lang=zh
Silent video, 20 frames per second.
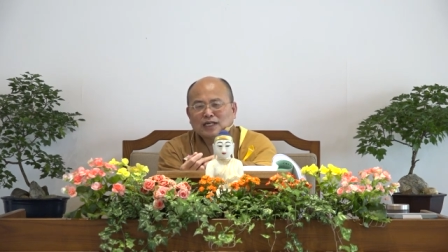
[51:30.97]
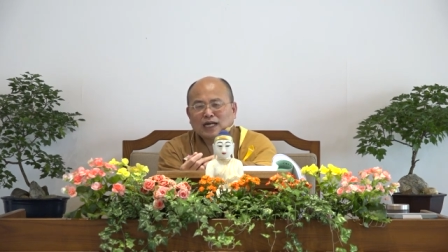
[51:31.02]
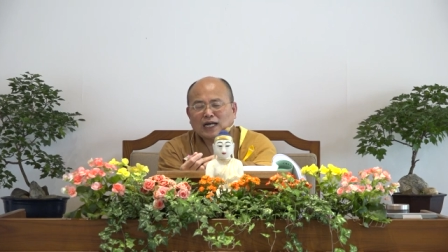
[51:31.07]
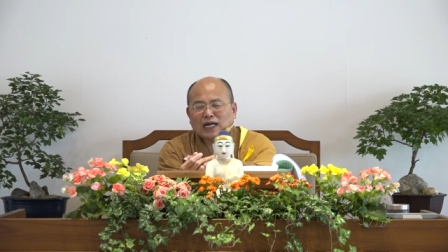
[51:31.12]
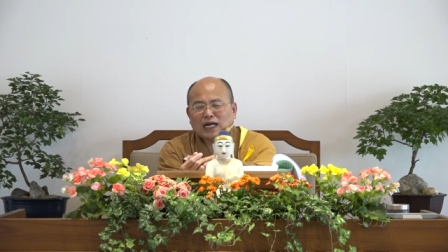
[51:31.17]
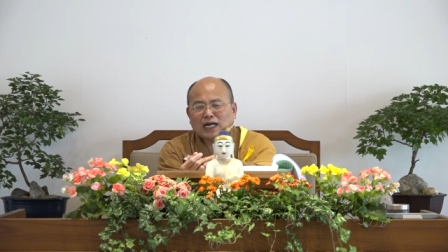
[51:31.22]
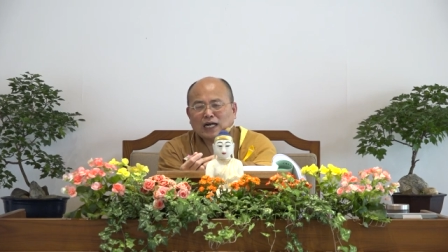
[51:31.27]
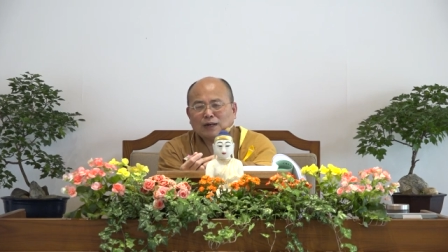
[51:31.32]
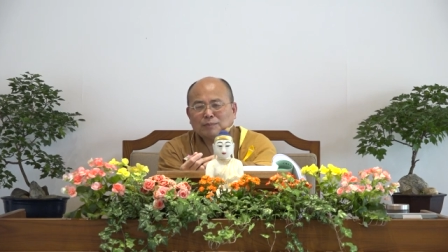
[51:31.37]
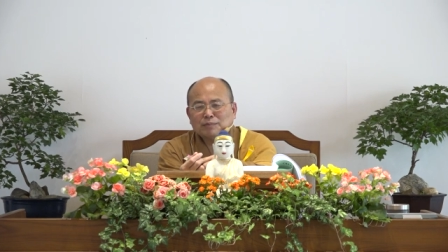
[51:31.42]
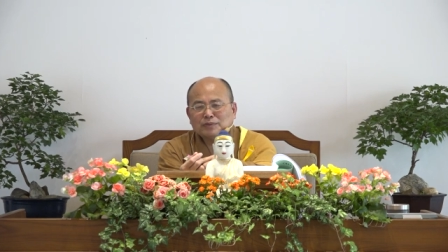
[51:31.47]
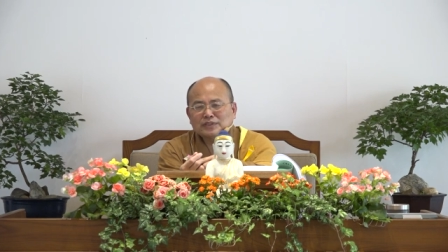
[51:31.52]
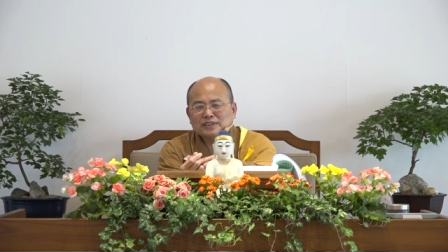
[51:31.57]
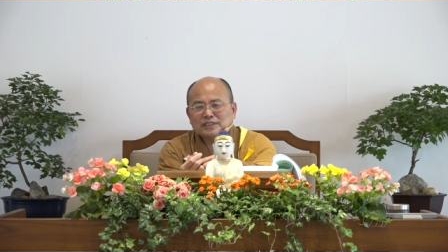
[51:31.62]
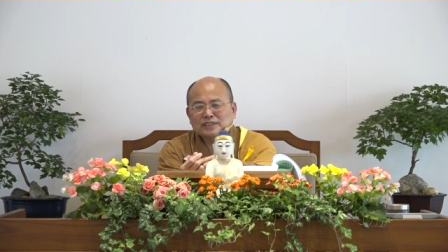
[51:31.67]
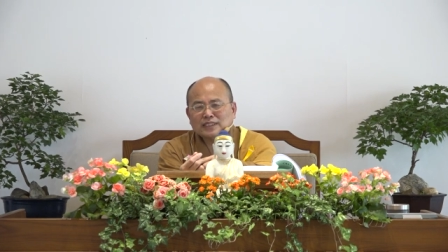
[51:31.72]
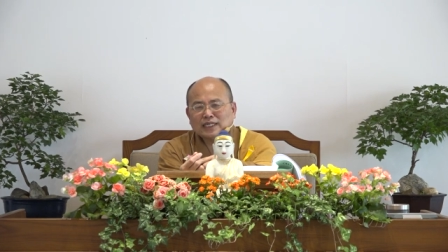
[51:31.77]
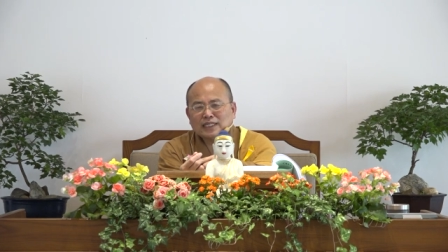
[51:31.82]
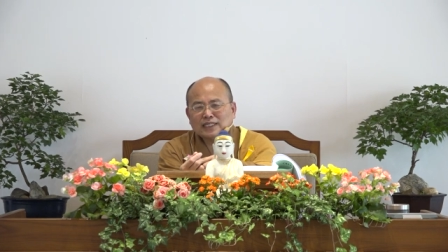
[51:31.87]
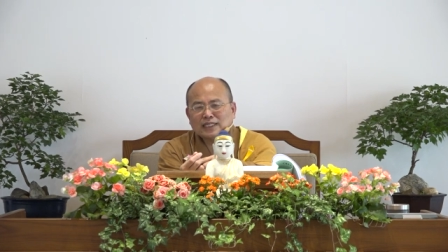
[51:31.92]
啊，不
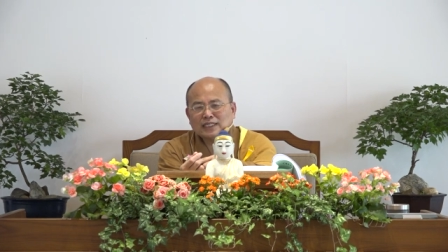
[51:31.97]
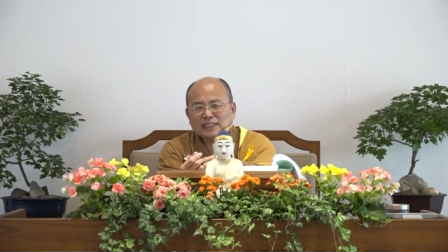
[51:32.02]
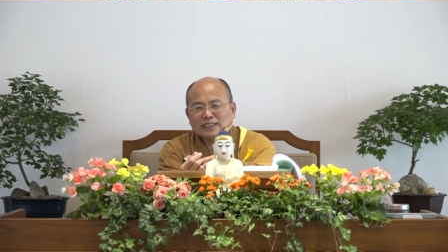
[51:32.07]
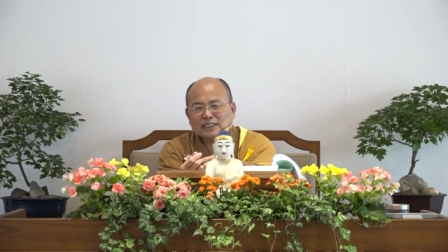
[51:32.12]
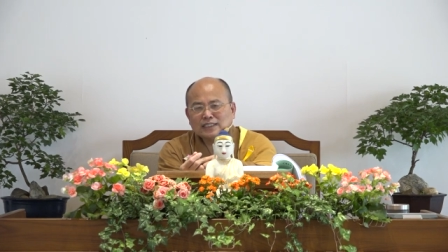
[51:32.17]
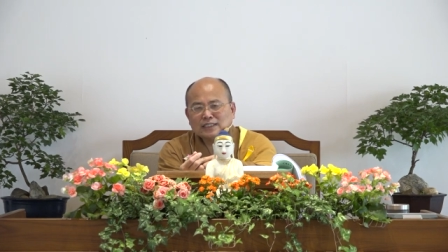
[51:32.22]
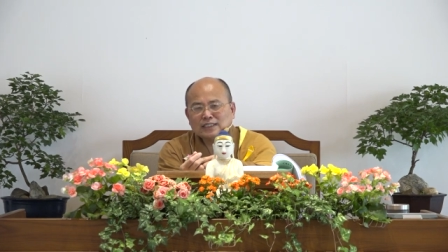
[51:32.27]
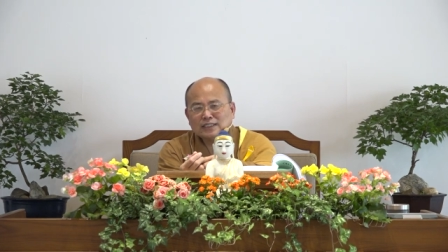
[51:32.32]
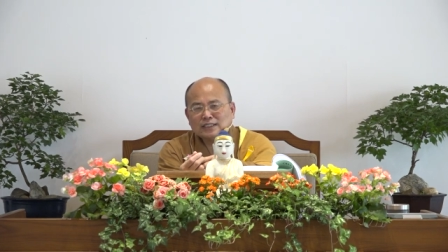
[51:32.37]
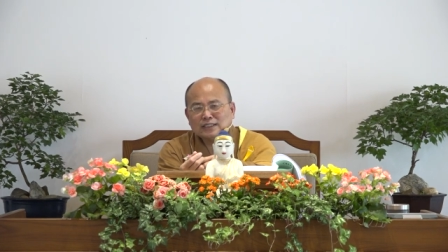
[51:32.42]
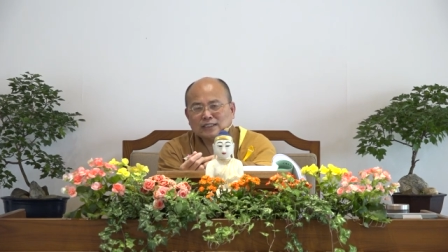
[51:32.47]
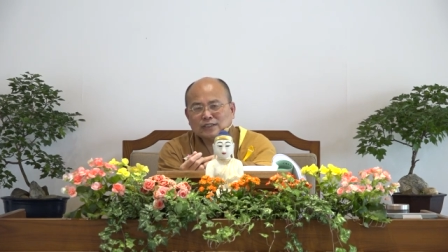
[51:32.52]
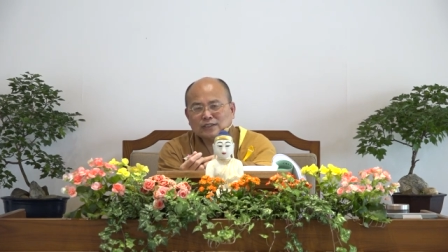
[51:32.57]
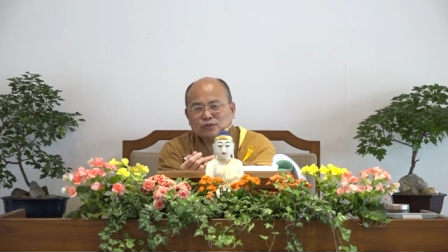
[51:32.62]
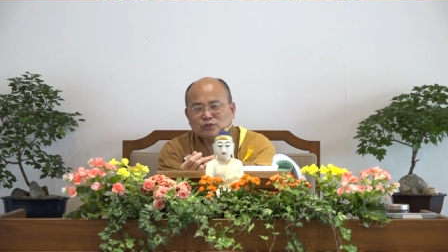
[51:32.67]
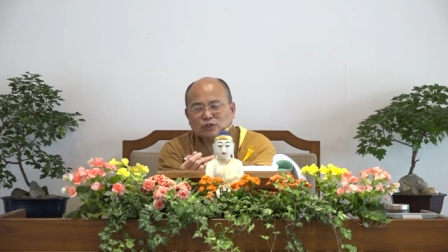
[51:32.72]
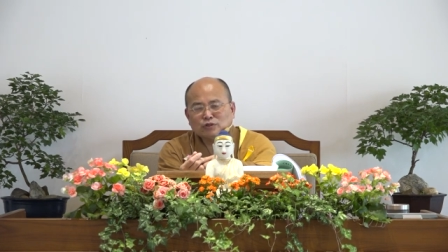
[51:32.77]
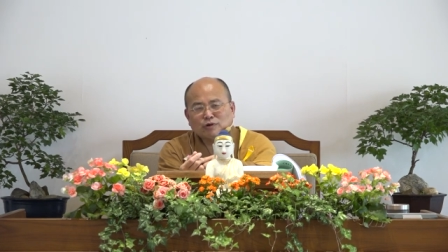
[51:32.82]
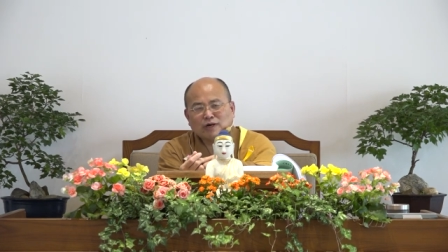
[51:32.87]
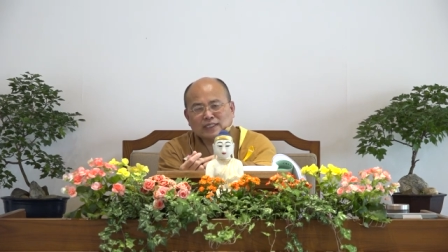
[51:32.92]
是在那个
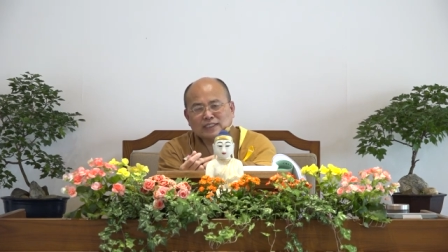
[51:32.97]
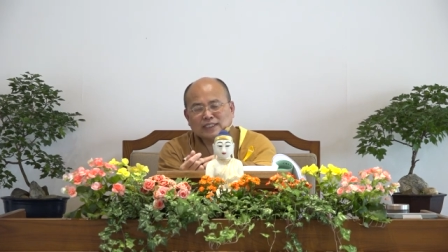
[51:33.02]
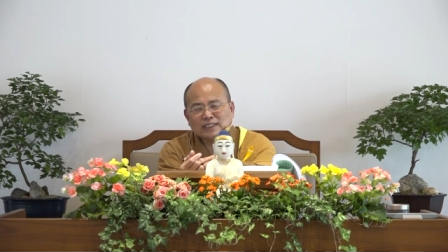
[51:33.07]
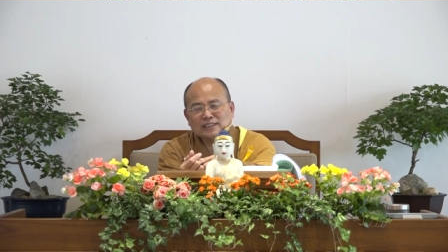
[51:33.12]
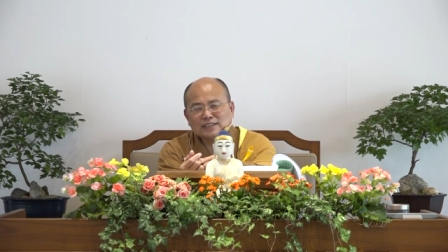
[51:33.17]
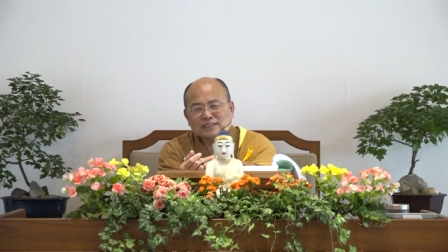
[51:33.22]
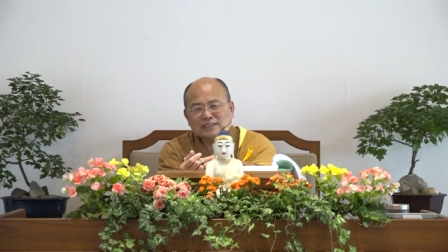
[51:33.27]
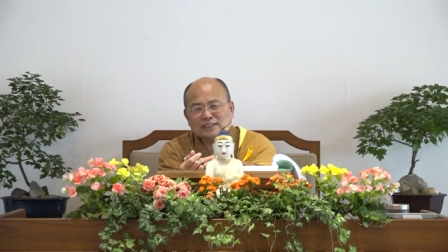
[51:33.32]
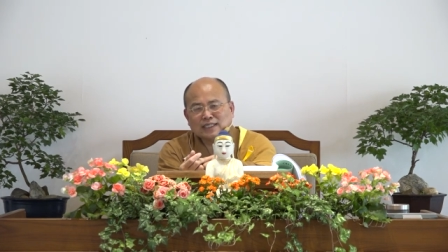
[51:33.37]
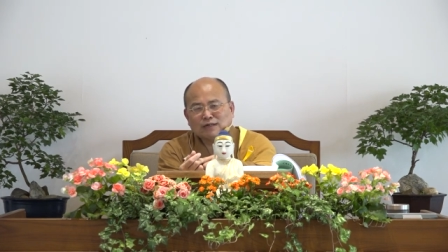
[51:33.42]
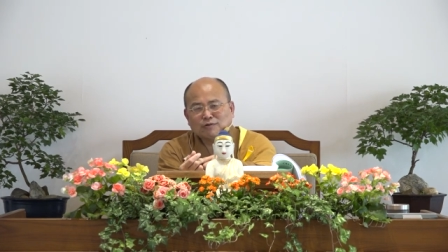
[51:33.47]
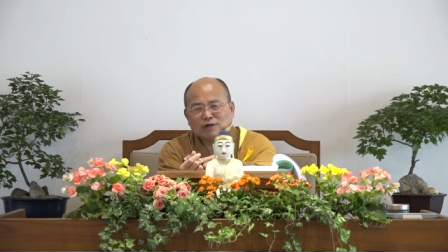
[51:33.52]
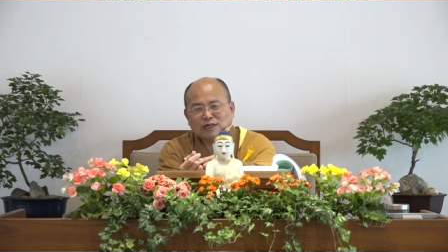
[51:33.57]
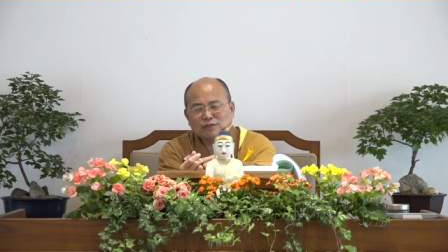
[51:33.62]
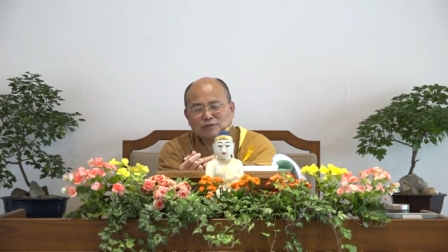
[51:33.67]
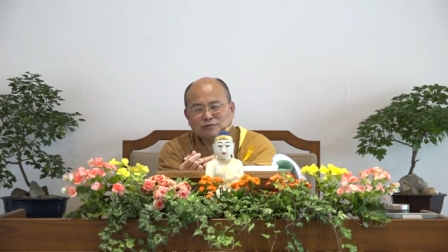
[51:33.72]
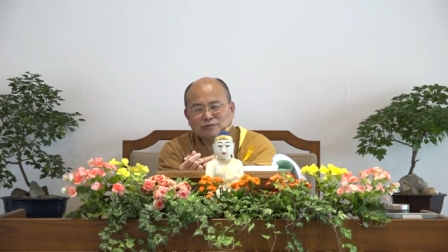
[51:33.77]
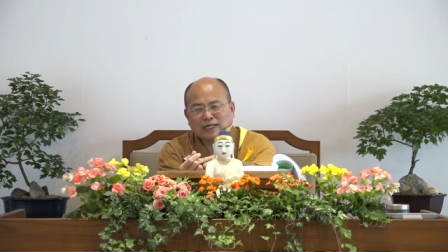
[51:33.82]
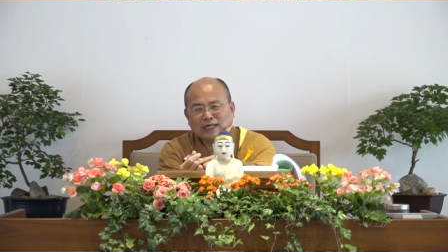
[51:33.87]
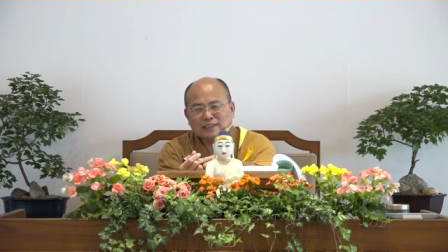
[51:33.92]
觉华定自在
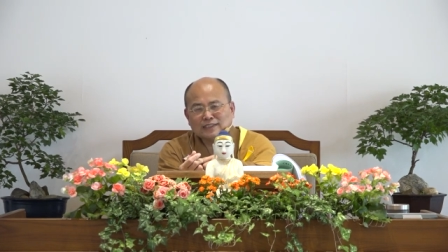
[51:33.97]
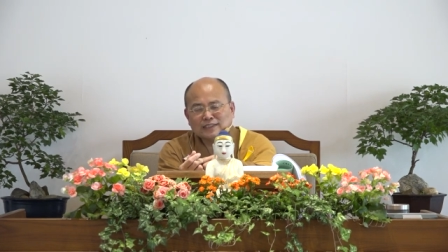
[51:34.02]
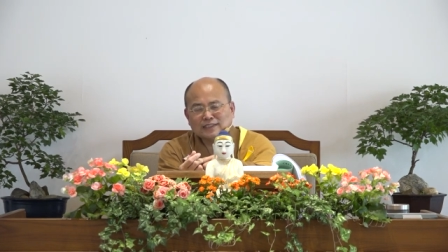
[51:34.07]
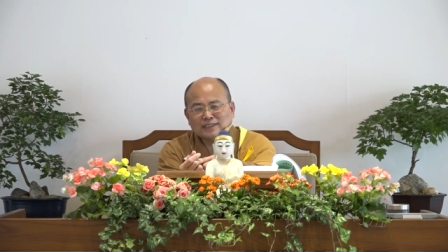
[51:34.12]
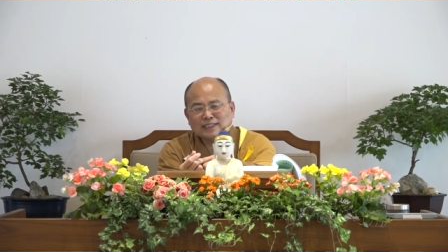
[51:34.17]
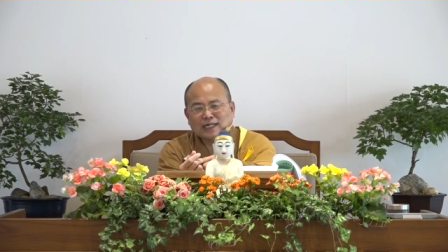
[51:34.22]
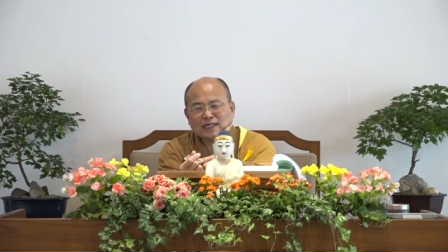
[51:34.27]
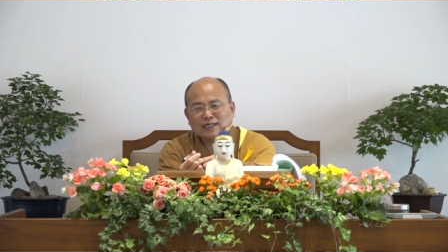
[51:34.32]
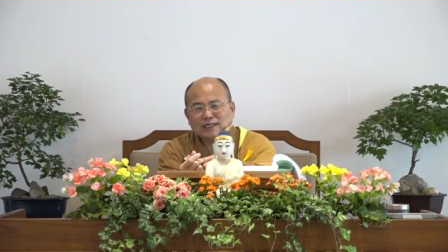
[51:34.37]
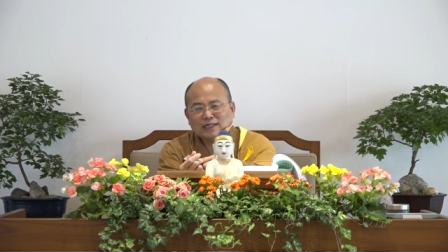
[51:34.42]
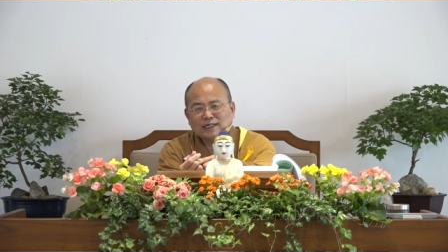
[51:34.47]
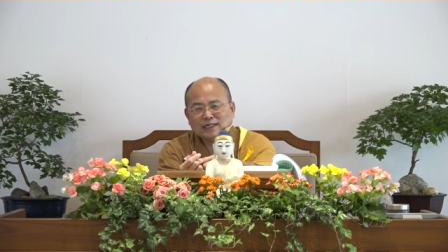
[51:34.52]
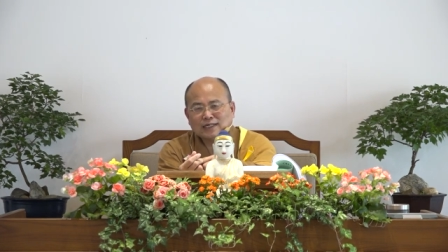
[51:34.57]
王如来底下，